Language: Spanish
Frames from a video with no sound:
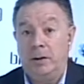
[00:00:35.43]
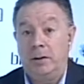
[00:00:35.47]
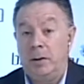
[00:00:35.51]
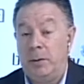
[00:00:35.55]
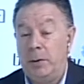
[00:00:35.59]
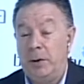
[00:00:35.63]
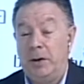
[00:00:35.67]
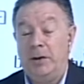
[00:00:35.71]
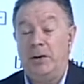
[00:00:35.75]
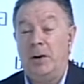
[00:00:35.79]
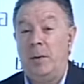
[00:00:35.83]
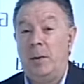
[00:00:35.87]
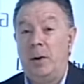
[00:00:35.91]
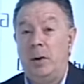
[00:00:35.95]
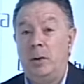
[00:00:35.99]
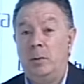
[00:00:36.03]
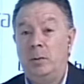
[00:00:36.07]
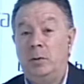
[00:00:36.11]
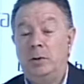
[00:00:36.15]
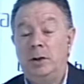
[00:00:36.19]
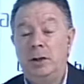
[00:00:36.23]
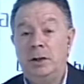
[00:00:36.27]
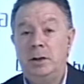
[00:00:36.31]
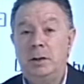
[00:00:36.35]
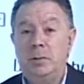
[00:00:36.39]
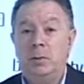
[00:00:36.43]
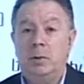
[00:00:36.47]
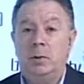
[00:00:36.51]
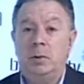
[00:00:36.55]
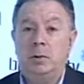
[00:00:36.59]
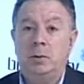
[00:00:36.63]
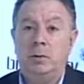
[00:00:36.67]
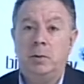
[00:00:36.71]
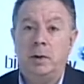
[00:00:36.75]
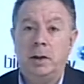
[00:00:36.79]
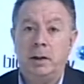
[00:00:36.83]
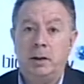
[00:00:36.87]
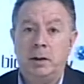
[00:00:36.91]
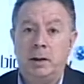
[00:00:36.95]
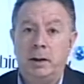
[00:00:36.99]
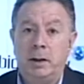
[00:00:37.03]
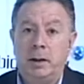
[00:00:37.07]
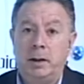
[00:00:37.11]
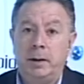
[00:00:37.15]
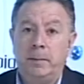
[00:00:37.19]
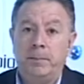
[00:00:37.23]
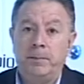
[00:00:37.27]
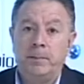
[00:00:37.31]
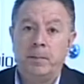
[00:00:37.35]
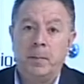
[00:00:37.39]
Sabe que se ha hablado muchísimo
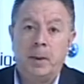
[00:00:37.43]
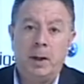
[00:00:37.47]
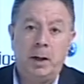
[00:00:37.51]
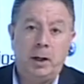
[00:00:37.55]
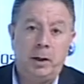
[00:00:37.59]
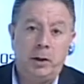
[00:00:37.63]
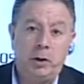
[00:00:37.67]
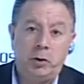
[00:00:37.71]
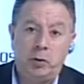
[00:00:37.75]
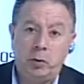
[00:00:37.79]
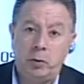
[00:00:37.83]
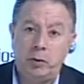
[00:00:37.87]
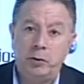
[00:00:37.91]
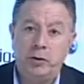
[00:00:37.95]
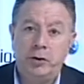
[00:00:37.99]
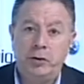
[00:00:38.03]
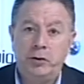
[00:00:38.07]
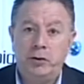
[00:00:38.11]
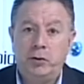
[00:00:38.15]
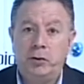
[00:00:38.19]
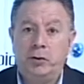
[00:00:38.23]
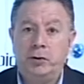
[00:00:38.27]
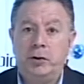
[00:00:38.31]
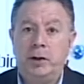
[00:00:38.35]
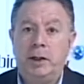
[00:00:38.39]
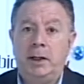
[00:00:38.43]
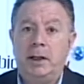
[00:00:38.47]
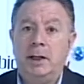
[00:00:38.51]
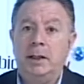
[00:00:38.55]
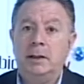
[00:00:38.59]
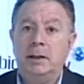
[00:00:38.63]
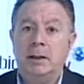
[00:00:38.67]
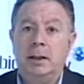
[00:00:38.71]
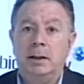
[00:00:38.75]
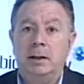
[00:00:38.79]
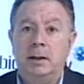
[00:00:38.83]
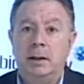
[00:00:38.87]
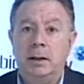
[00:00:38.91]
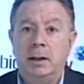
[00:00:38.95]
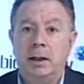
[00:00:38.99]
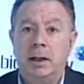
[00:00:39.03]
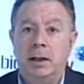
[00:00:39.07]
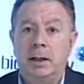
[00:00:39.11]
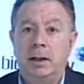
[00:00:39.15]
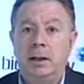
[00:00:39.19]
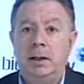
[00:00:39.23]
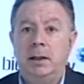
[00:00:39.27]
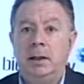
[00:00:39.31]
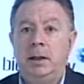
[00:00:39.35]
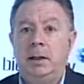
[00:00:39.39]
durante eh, todos estos días
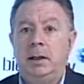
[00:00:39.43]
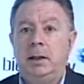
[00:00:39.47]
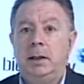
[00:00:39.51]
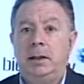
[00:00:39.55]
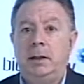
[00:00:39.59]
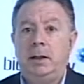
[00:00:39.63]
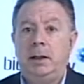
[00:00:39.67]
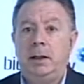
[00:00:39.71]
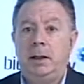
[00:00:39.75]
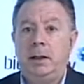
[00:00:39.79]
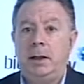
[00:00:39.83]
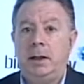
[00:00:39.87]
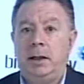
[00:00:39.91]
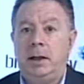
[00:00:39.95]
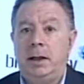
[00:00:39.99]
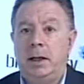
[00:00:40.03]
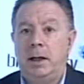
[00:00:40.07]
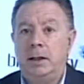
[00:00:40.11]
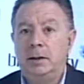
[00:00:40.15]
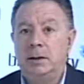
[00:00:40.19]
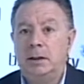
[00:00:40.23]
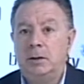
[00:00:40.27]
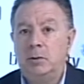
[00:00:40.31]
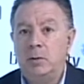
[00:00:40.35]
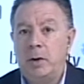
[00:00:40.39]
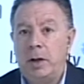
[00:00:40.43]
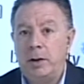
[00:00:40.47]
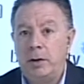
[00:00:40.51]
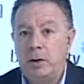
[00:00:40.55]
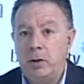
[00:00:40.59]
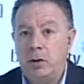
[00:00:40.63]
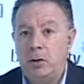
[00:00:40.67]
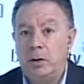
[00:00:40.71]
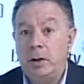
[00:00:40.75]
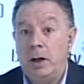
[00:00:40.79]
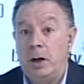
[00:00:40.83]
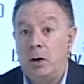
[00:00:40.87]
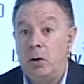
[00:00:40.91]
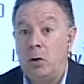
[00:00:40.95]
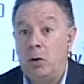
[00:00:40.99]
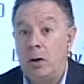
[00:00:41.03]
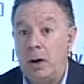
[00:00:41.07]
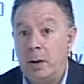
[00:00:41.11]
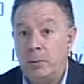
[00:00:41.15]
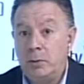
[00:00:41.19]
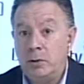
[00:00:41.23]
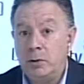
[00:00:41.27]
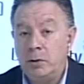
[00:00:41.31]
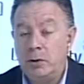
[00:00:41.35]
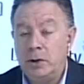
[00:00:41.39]
acerca de la saturación, del
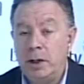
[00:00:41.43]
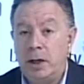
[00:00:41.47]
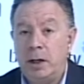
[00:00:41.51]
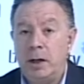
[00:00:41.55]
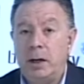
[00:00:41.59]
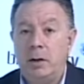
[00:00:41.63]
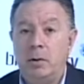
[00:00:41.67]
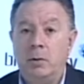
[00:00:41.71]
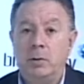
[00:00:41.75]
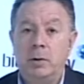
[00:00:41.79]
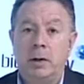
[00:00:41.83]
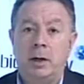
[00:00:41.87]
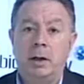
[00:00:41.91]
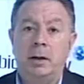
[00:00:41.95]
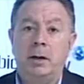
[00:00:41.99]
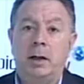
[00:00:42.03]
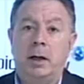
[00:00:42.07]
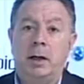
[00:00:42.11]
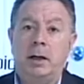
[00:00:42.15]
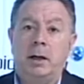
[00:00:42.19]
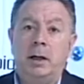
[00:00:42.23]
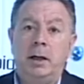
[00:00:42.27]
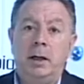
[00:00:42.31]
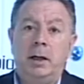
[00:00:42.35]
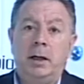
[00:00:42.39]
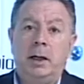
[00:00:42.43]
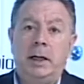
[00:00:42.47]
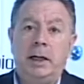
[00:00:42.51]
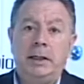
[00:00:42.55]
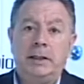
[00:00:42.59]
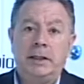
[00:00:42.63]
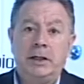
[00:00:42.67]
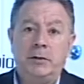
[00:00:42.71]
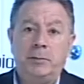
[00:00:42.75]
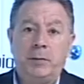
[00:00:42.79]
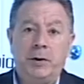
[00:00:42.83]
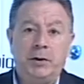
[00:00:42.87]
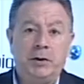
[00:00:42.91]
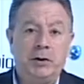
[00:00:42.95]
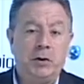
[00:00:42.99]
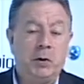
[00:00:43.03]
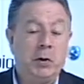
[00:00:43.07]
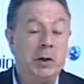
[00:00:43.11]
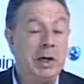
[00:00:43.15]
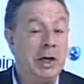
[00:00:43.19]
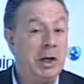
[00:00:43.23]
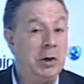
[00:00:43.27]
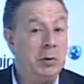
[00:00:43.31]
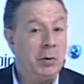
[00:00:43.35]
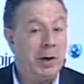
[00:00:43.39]
colapso, se ha llegado utilizar esa
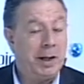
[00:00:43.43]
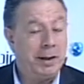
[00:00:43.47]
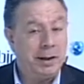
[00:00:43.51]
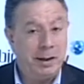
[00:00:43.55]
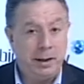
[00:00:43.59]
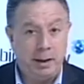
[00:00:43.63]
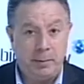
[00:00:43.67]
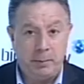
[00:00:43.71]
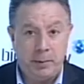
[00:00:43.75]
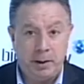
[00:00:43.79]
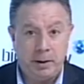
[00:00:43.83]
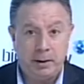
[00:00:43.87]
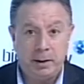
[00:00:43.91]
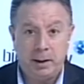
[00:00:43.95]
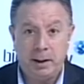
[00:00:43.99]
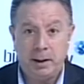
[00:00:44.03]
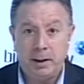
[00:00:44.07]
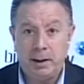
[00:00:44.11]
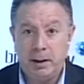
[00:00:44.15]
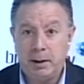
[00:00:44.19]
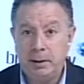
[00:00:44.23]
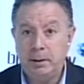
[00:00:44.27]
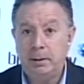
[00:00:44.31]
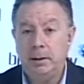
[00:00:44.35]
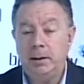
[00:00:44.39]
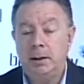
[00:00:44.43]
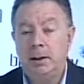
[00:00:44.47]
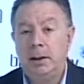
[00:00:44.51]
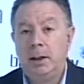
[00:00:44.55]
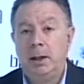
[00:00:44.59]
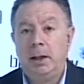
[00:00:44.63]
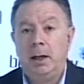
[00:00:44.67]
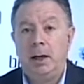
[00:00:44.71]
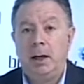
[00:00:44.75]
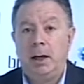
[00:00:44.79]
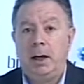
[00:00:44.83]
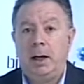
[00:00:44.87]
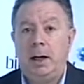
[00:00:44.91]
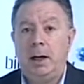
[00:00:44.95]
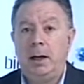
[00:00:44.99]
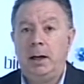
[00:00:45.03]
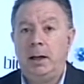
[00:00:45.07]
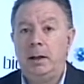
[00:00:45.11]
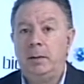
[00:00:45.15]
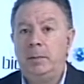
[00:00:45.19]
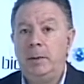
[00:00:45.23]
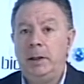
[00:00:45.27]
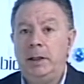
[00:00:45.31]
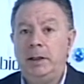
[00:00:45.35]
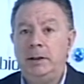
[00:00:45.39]
expresión que no le hace ni pizca de gracia a la
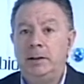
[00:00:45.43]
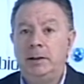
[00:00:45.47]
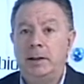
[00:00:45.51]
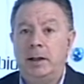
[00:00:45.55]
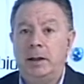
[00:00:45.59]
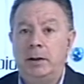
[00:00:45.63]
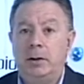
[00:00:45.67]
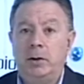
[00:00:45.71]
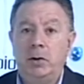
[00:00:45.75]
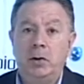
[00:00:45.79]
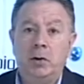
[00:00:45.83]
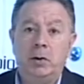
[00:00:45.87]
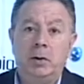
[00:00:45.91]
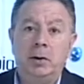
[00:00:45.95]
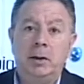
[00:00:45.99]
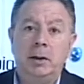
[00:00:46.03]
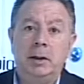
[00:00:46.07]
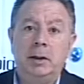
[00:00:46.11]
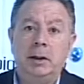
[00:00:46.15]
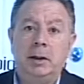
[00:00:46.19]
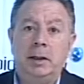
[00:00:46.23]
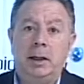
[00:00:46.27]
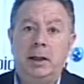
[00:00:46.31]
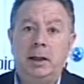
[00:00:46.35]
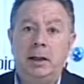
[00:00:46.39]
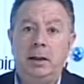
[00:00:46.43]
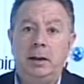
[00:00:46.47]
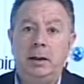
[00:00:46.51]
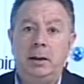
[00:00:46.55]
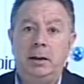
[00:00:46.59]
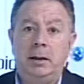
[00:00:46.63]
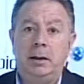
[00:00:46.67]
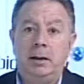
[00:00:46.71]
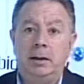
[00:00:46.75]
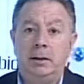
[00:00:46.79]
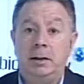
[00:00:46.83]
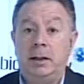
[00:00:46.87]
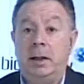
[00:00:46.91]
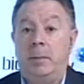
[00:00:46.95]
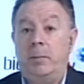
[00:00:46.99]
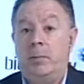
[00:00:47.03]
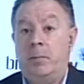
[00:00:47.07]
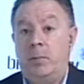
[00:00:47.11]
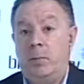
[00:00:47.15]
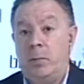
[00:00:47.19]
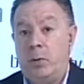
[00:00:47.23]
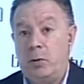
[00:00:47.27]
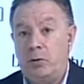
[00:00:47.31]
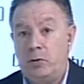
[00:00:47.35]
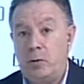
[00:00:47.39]
Administración, que esta,
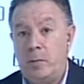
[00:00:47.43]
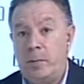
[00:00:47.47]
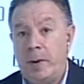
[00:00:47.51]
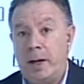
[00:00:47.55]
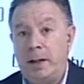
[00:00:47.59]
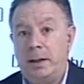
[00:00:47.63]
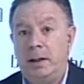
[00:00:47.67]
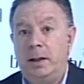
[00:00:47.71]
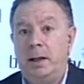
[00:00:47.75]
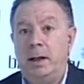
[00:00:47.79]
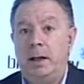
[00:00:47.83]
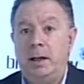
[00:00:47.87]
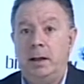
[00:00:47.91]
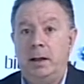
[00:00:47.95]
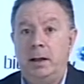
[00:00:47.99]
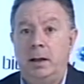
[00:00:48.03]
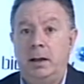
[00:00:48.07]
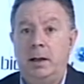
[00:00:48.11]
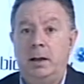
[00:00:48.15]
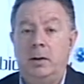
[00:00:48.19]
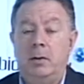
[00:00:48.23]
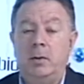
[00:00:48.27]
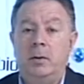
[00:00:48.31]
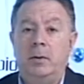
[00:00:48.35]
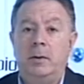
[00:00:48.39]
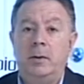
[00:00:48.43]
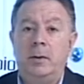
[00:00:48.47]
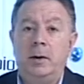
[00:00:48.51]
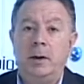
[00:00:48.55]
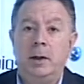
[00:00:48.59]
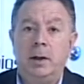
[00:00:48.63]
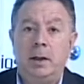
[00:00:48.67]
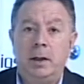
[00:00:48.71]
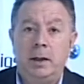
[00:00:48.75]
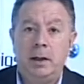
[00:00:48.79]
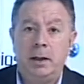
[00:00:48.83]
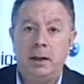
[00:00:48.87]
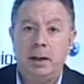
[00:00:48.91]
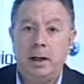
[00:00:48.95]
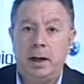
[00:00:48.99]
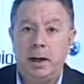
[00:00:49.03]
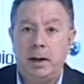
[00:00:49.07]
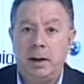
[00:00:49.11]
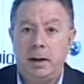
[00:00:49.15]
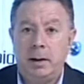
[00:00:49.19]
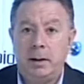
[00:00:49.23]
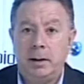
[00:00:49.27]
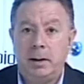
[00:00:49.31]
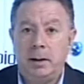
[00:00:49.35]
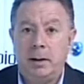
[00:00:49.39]
por su parte, ha negado
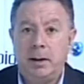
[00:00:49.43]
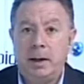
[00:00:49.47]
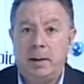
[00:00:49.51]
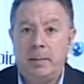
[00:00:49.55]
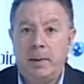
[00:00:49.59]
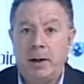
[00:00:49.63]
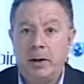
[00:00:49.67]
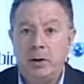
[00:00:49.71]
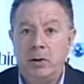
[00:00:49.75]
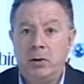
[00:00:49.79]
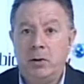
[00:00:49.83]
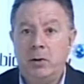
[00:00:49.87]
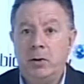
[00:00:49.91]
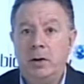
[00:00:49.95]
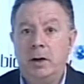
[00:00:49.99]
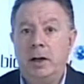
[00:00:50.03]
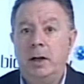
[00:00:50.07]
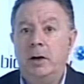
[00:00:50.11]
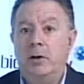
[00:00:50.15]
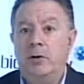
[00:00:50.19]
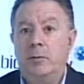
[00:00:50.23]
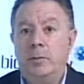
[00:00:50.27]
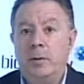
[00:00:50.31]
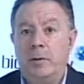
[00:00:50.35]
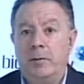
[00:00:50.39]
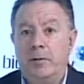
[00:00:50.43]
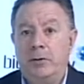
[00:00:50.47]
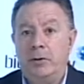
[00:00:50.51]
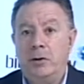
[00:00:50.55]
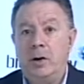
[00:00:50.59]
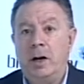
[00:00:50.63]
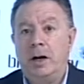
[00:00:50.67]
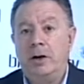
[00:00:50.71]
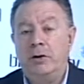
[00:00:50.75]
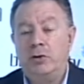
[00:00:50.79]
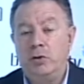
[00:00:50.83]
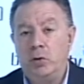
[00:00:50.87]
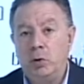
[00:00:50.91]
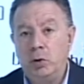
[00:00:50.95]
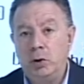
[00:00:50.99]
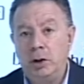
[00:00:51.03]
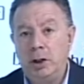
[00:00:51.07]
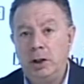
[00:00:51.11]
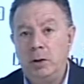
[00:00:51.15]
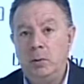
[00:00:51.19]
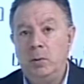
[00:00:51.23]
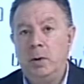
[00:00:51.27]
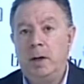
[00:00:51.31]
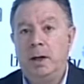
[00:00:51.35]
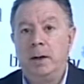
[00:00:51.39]
la, mayor, que los profesionales
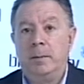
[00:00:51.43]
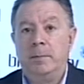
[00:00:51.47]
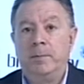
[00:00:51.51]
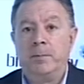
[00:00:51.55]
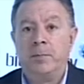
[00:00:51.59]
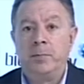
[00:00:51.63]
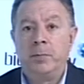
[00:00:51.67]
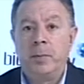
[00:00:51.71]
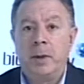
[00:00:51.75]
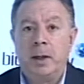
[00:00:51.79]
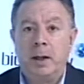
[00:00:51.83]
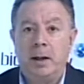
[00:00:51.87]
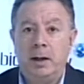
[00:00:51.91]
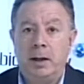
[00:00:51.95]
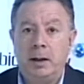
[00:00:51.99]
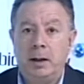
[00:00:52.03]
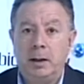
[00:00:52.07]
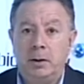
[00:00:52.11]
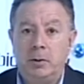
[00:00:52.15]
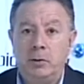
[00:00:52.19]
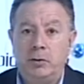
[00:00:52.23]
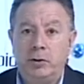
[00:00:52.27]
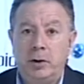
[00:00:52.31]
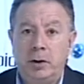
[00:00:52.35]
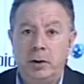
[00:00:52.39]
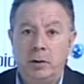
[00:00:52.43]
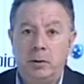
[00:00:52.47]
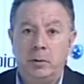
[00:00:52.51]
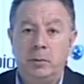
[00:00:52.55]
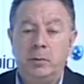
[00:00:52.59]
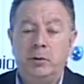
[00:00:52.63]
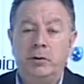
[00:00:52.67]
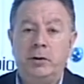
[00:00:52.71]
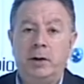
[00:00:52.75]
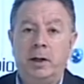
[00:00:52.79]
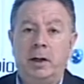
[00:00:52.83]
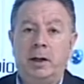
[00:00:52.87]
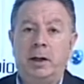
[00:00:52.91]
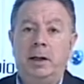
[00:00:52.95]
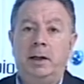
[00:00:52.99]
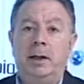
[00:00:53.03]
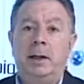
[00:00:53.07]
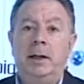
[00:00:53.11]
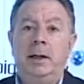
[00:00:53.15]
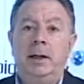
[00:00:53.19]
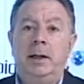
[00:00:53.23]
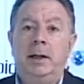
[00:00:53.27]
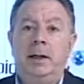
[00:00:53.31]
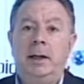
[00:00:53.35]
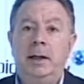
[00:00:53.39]
continúan quejándose de cómo está
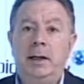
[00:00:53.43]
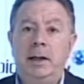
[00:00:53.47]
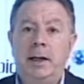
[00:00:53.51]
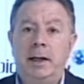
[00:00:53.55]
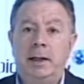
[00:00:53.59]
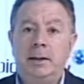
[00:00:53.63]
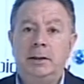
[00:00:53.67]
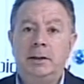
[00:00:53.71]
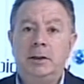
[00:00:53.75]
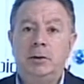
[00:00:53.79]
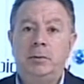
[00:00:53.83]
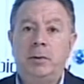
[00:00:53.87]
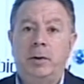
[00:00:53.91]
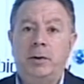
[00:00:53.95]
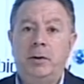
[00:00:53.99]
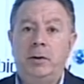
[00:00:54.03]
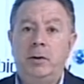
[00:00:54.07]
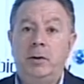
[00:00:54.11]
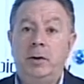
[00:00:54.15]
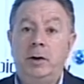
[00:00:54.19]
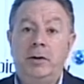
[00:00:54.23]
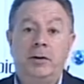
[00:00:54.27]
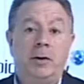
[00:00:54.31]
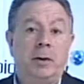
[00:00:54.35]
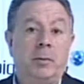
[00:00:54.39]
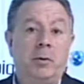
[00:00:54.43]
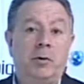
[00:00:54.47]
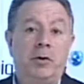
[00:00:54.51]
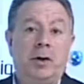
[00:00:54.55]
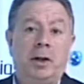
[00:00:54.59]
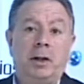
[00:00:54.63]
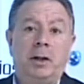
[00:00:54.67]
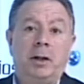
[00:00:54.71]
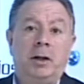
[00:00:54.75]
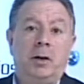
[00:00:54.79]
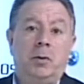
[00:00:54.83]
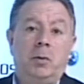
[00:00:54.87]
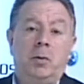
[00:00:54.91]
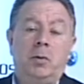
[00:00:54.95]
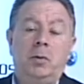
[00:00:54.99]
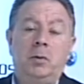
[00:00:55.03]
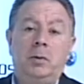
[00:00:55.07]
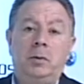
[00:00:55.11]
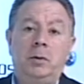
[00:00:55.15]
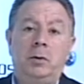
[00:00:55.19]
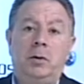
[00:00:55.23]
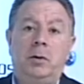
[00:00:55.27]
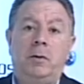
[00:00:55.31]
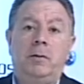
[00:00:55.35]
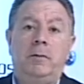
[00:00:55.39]
la situación y estamos ante
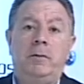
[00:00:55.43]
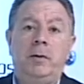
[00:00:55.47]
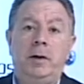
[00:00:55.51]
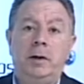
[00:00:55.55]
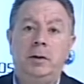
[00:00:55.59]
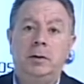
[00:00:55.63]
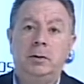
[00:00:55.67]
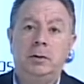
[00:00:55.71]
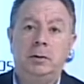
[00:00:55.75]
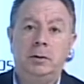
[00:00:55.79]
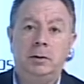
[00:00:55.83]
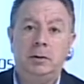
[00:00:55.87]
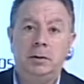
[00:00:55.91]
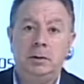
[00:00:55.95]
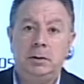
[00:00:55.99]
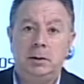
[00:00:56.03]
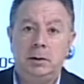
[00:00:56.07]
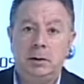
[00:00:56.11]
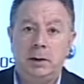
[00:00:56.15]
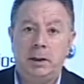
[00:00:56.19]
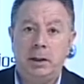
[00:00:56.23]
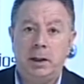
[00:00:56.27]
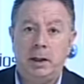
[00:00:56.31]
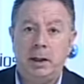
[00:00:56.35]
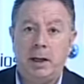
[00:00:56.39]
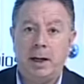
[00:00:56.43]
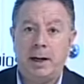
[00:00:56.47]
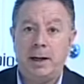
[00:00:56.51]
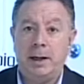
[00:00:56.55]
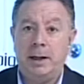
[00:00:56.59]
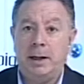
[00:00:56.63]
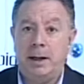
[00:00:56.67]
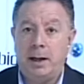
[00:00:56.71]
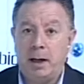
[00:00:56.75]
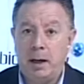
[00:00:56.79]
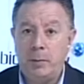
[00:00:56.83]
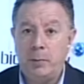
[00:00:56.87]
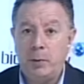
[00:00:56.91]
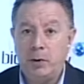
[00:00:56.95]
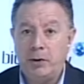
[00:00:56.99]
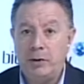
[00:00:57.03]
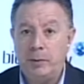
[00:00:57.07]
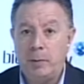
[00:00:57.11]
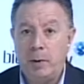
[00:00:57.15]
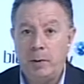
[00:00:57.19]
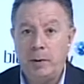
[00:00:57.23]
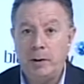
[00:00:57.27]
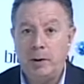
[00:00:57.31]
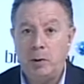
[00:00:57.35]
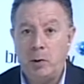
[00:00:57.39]
un conflicto que arrancará el
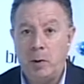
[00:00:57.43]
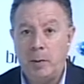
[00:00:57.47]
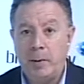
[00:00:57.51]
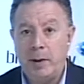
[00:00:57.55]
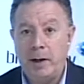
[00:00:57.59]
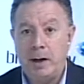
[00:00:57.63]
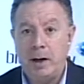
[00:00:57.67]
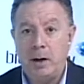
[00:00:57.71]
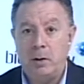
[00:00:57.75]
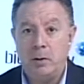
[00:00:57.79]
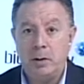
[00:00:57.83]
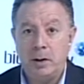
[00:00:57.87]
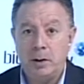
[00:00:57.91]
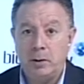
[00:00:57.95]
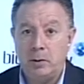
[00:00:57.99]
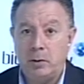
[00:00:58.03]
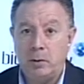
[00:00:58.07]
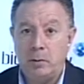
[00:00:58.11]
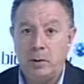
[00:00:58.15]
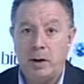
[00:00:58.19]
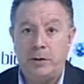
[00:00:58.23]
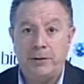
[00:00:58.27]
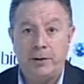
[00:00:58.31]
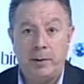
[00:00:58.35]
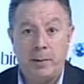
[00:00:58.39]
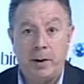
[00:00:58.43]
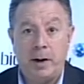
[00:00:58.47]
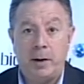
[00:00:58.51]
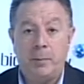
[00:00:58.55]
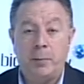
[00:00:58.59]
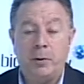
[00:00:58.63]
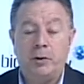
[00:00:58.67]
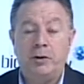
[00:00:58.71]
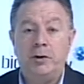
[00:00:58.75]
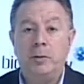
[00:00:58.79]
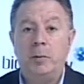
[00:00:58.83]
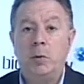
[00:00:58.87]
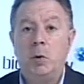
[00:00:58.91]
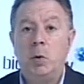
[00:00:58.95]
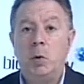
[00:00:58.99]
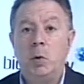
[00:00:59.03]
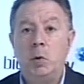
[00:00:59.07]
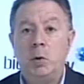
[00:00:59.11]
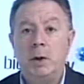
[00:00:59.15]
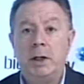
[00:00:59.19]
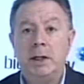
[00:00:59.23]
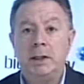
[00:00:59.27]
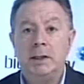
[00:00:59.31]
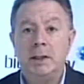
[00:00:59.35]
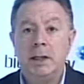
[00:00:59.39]
próximo 29 de enero, dentro de una semana, próximo
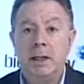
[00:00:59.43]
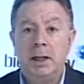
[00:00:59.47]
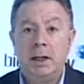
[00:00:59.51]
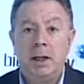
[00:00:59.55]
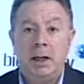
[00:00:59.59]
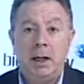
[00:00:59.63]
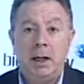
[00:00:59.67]
lunes,